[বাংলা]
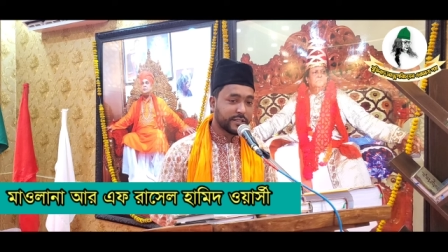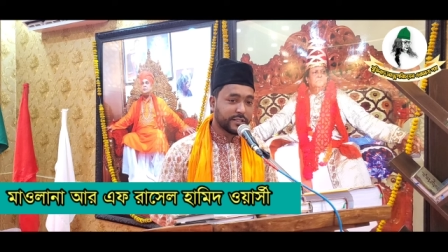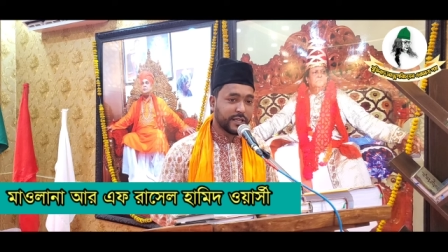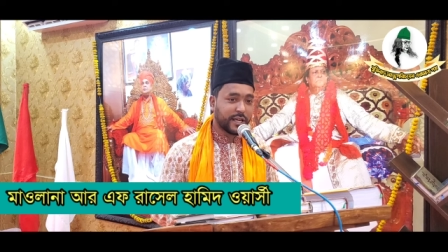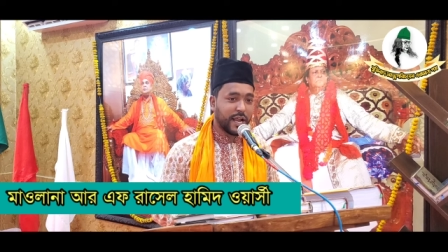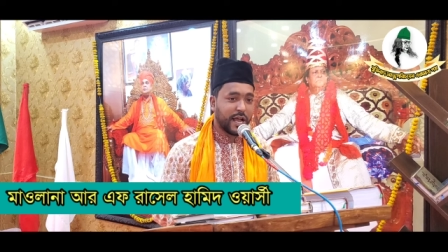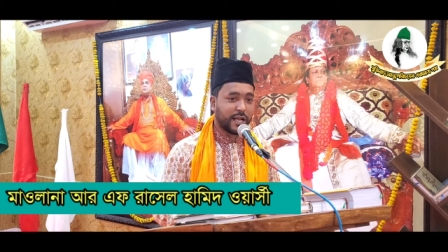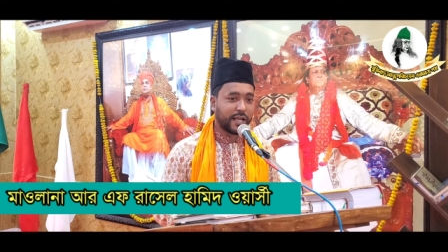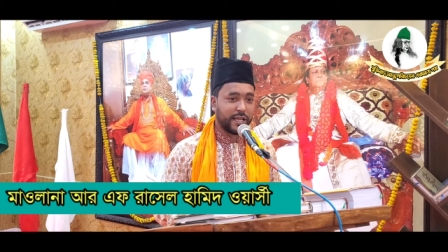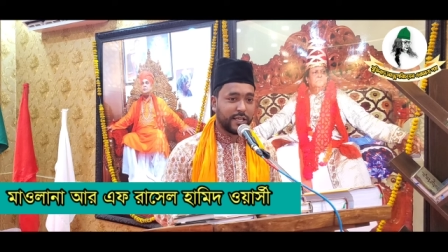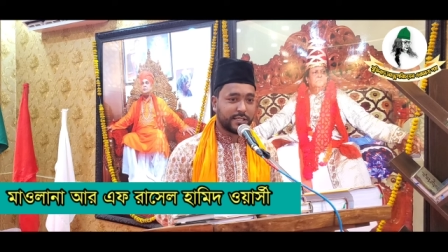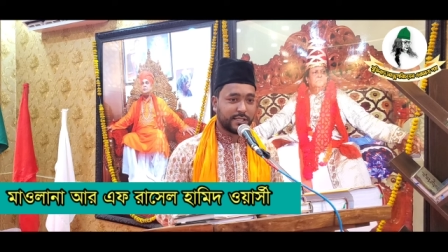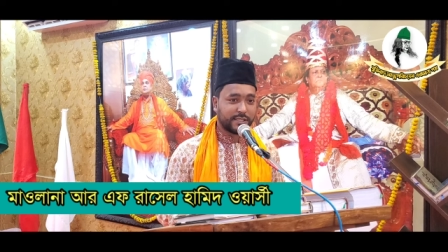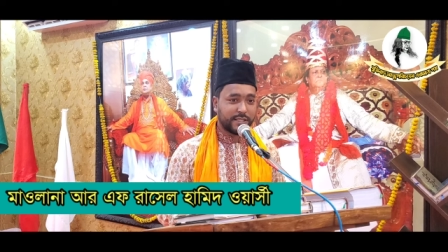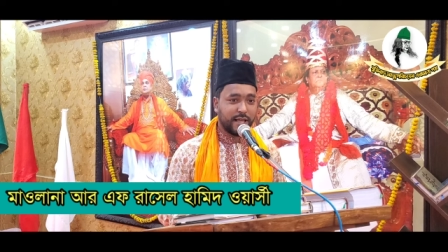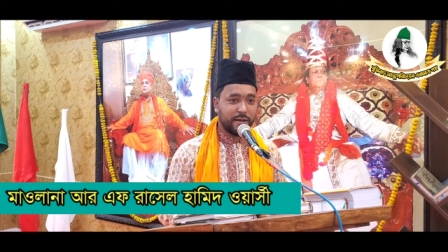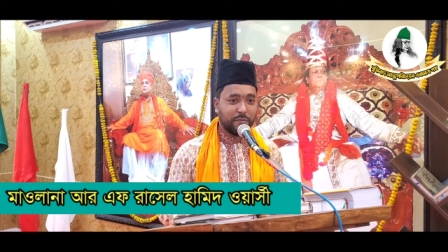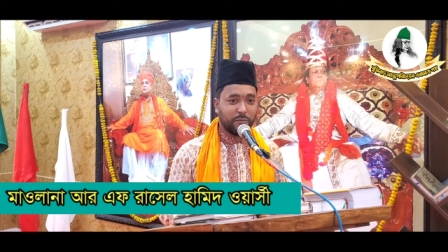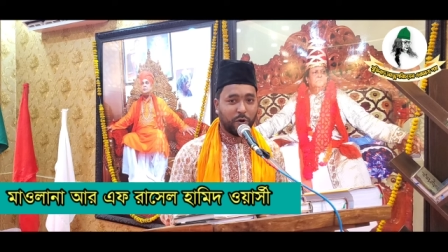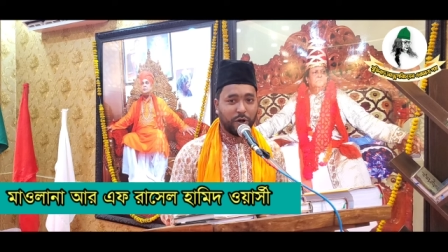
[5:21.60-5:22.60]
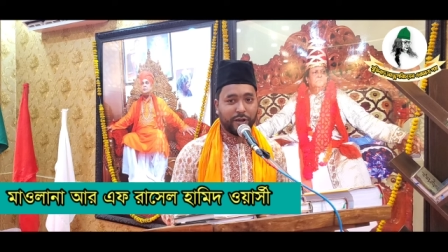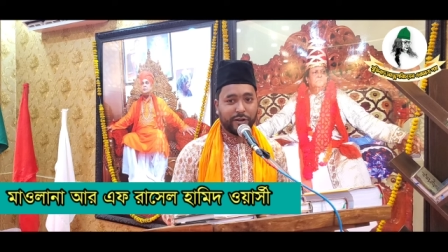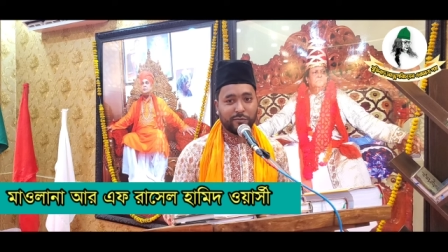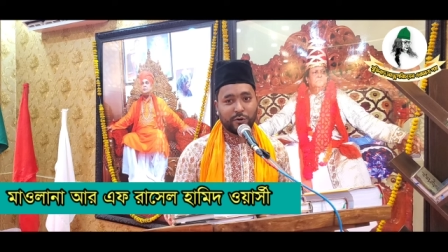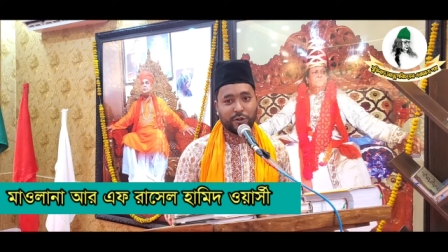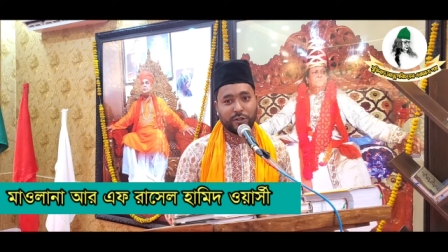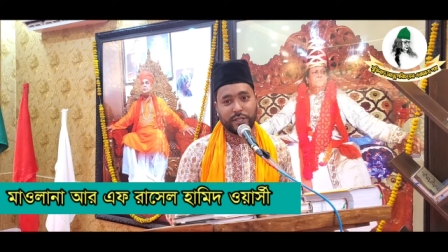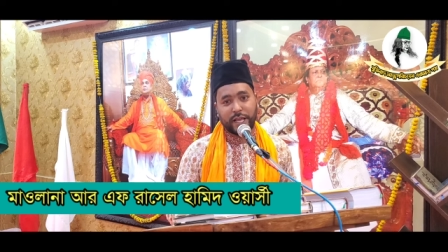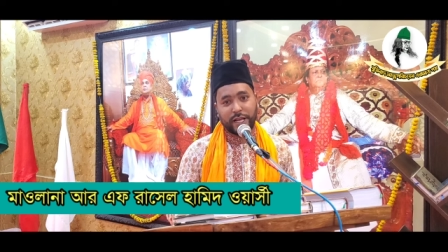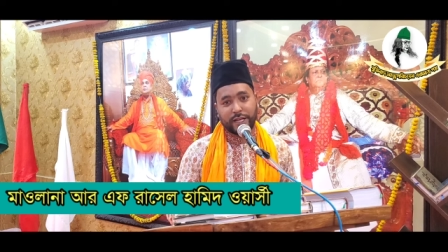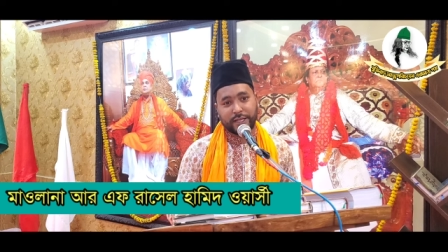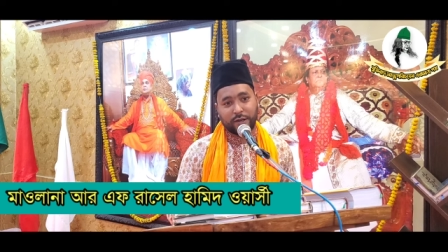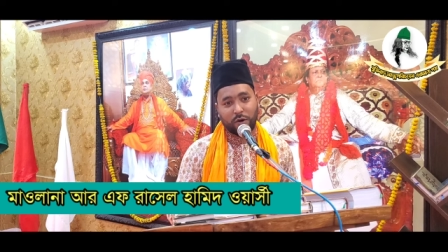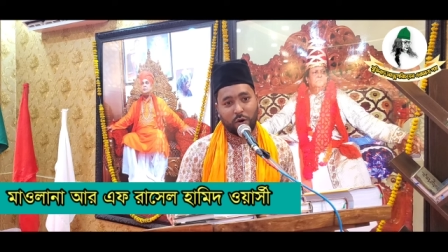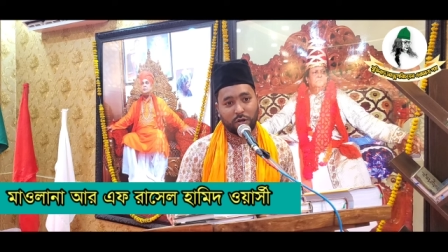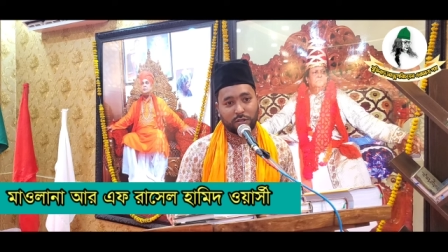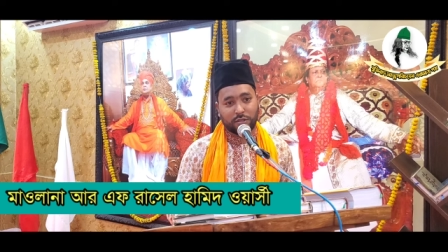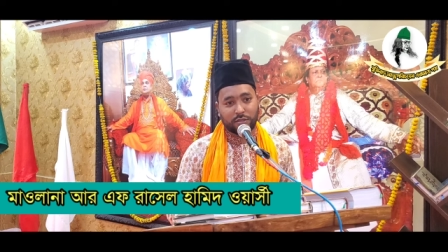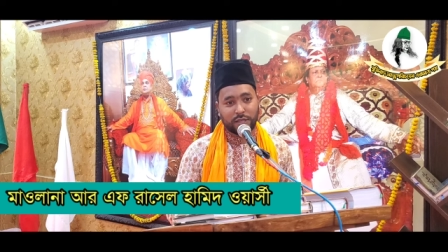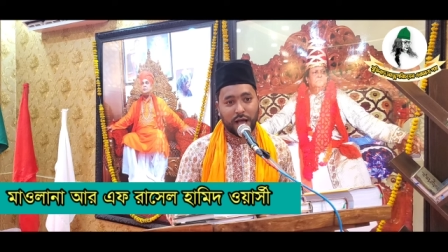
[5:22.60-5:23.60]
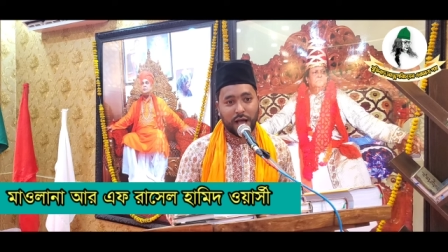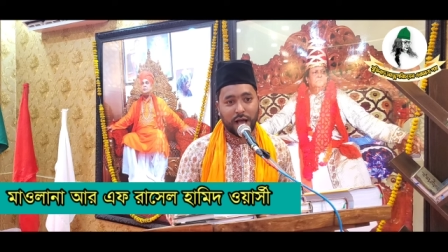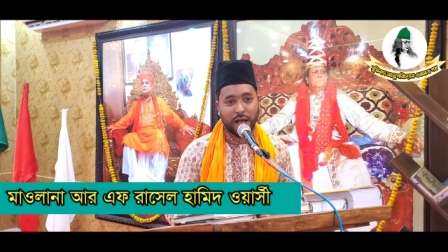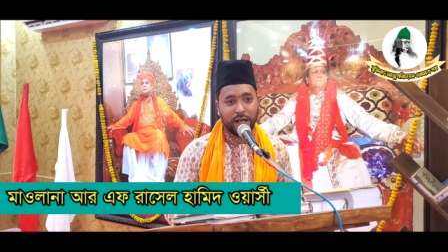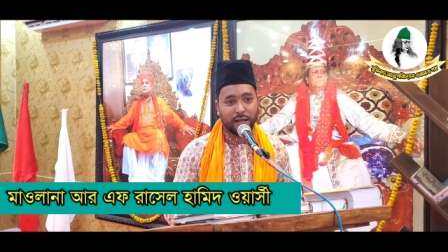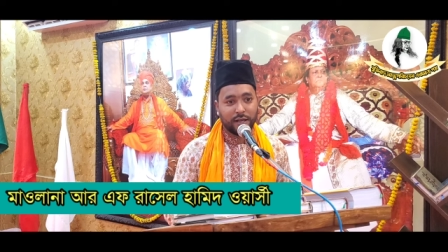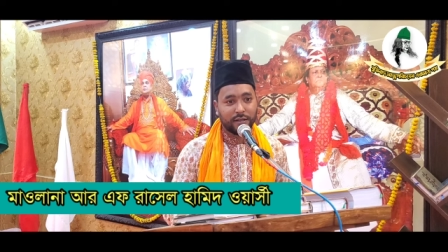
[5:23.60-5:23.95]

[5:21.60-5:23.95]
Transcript: যারা আগে ইসলাম বইয়ের মধ্যে একটি অধ্যা